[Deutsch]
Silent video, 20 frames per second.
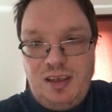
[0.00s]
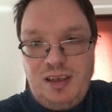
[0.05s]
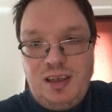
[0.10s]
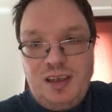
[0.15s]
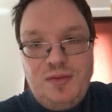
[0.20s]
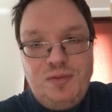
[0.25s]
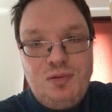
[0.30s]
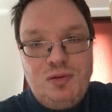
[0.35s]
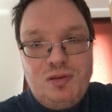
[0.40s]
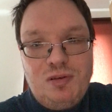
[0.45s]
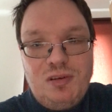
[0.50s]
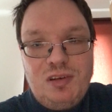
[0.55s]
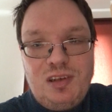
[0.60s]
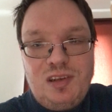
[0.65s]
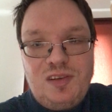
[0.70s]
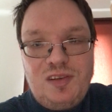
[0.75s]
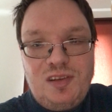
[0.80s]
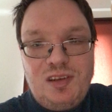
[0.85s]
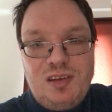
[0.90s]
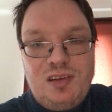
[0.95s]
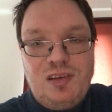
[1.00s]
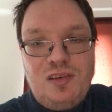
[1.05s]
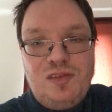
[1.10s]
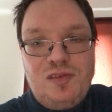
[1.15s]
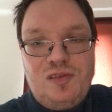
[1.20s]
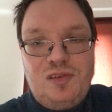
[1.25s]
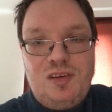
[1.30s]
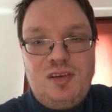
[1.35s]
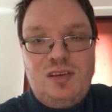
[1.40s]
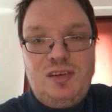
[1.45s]
Ich will da jetzt
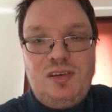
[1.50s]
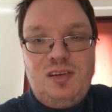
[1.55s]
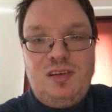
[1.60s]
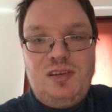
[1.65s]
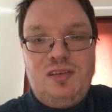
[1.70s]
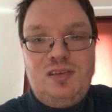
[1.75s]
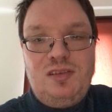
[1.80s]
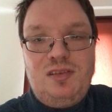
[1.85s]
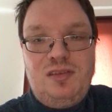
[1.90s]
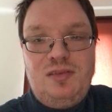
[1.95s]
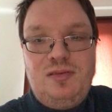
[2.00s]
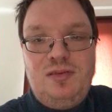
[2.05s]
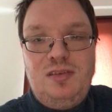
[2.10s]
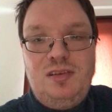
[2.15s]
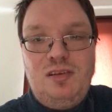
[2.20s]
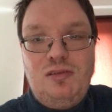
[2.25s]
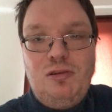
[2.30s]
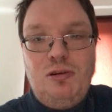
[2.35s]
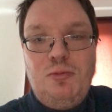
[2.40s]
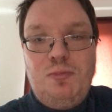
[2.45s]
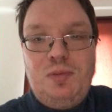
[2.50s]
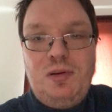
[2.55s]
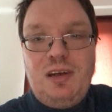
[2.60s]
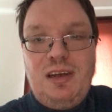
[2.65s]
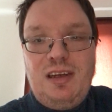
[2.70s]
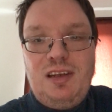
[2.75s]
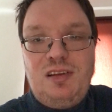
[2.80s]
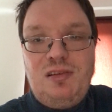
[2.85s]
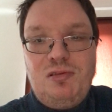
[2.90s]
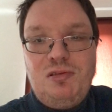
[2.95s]
aus äh,
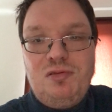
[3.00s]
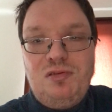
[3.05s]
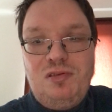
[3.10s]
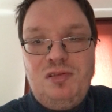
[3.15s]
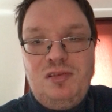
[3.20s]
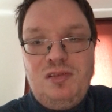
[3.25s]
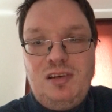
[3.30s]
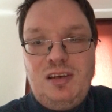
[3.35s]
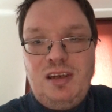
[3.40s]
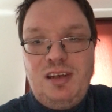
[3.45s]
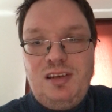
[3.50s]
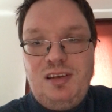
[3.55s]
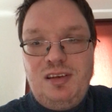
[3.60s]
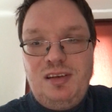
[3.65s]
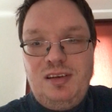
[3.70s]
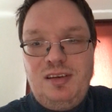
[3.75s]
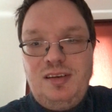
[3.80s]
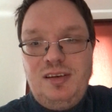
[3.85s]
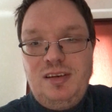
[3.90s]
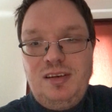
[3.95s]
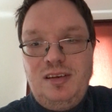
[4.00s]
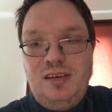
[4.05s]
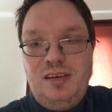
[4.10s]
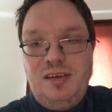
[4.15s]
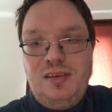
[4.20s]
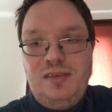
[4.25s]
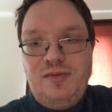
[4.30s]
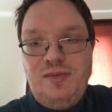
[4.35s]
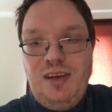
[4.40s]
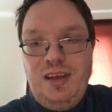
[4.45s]
Copyright-Gründen keine
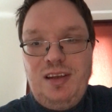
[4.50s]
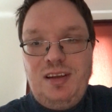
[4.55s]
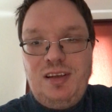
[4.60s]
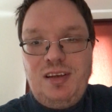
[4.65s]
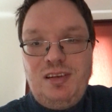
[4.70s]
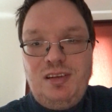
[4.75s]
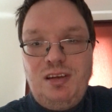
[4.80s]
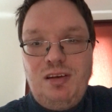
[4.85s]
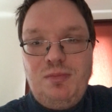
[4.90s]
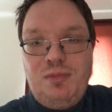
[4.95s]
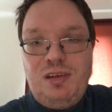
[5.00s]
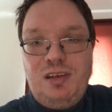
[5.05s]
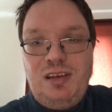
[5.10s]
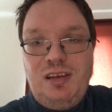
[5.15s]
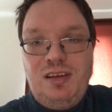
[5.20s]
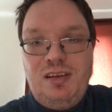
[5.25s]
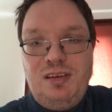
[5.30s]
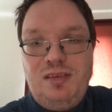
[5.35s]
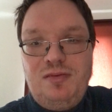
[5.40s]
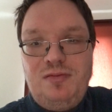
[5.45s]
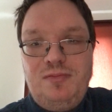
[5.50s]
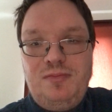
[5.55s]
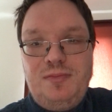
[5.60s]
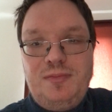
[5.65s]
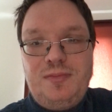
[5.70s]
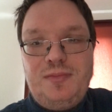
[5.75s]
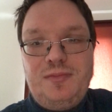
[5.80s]
weiteren Namen nennen.